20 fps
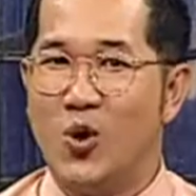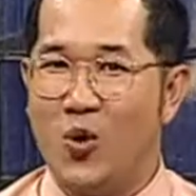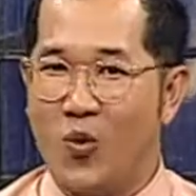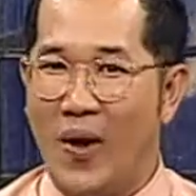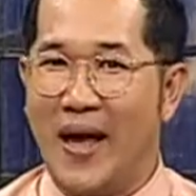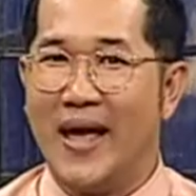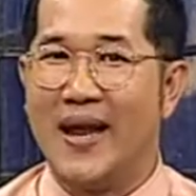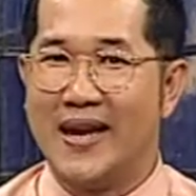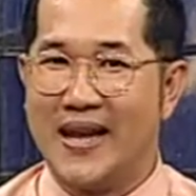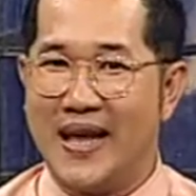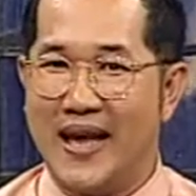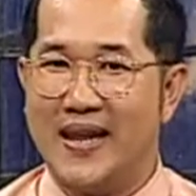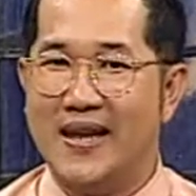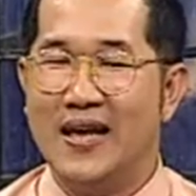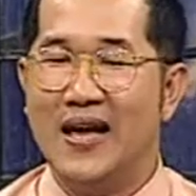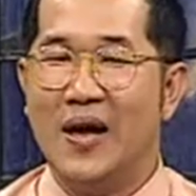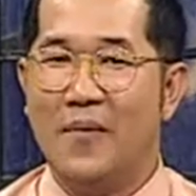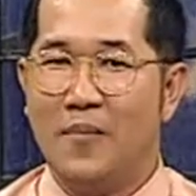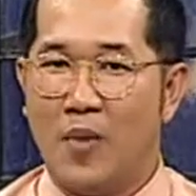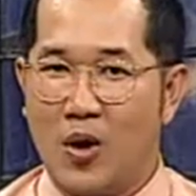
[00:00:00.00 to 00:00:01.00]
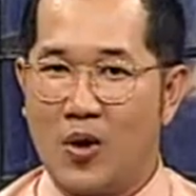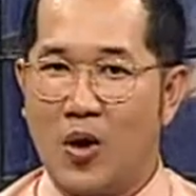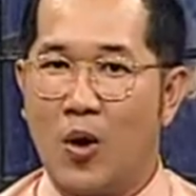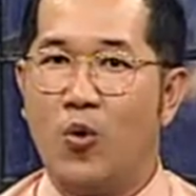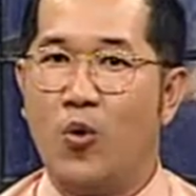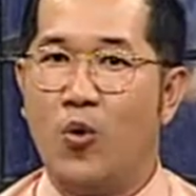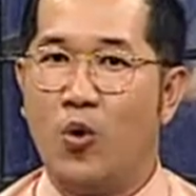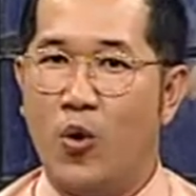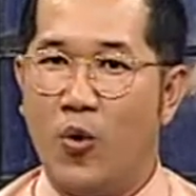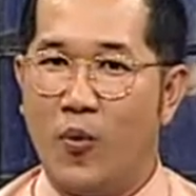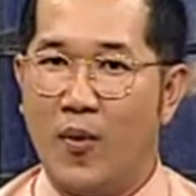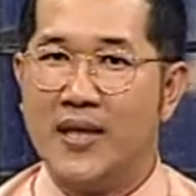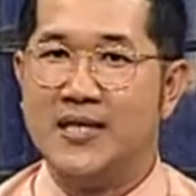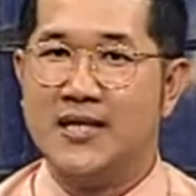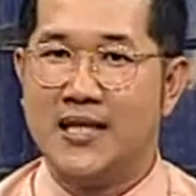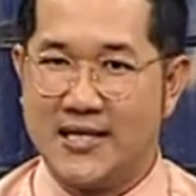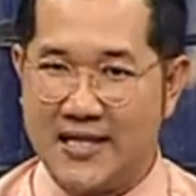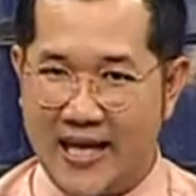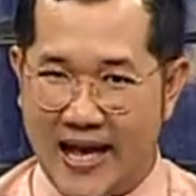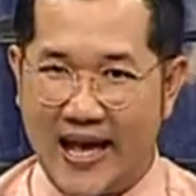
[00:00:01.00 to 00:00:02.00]
วงวัยเรียน เพราะก็กลัวว่า
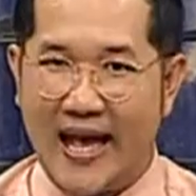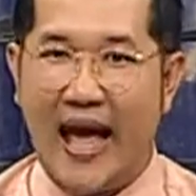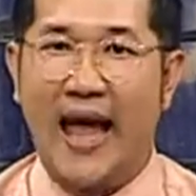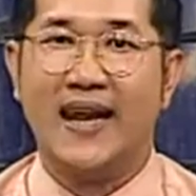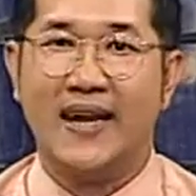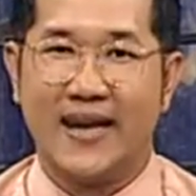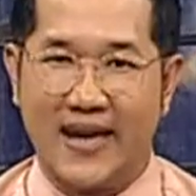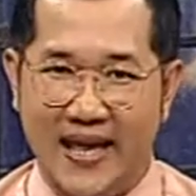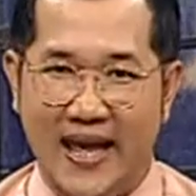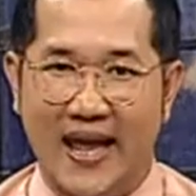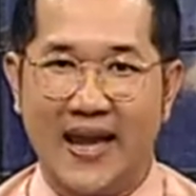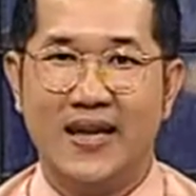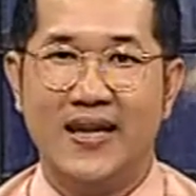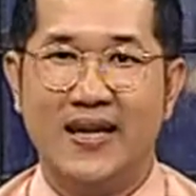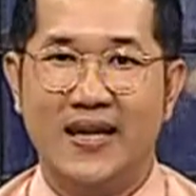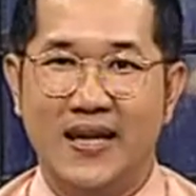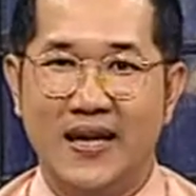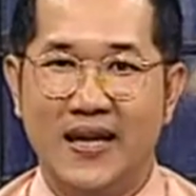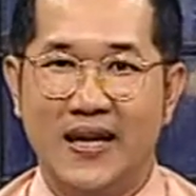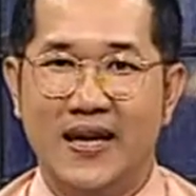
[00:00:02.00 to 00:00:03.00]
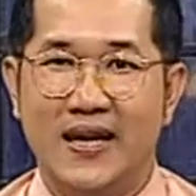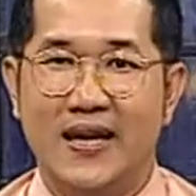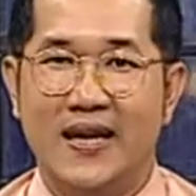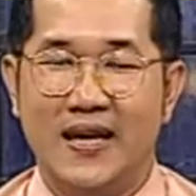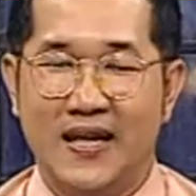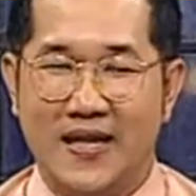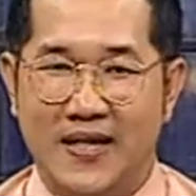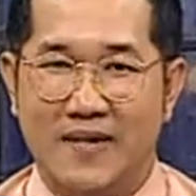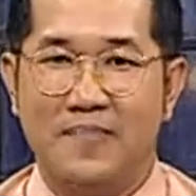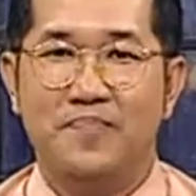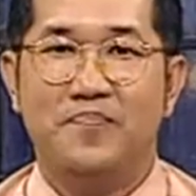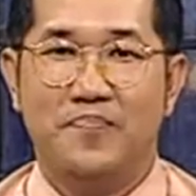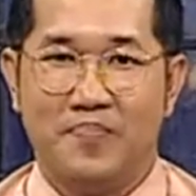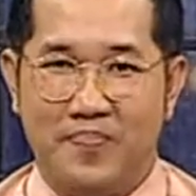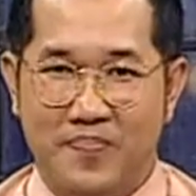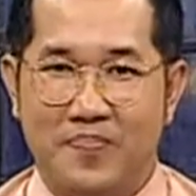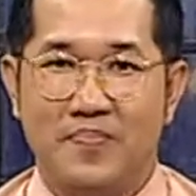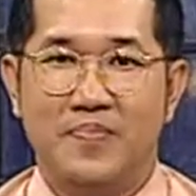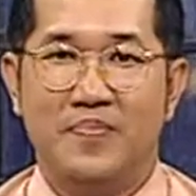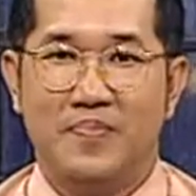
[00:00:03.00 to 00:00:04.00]
จะเสียการเรียนอ๋อ
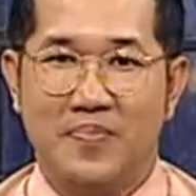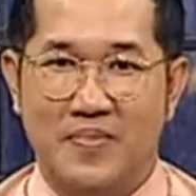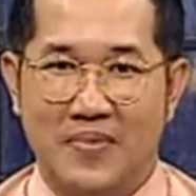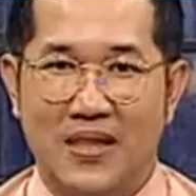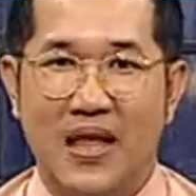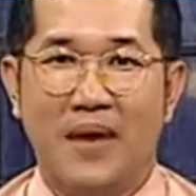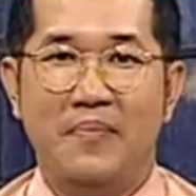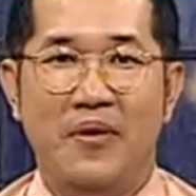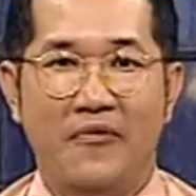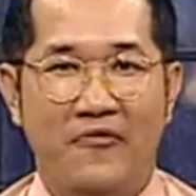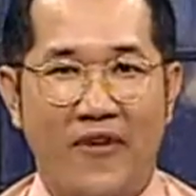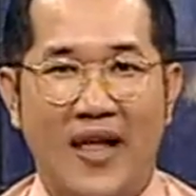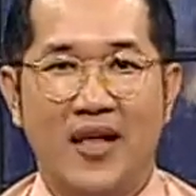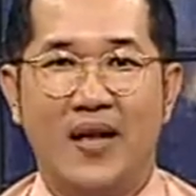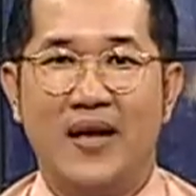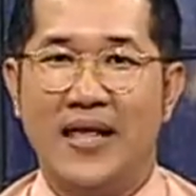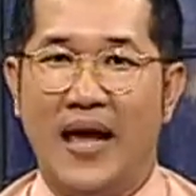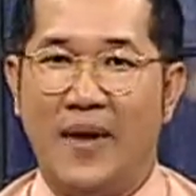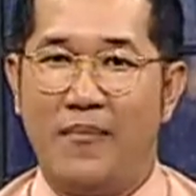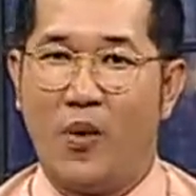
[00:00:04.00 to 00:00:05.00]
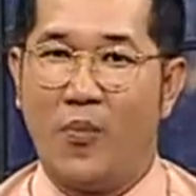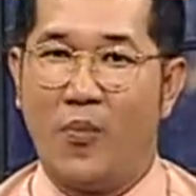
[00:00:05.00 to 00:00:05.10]
ครับถ้ามีแฟนก็อย่าบ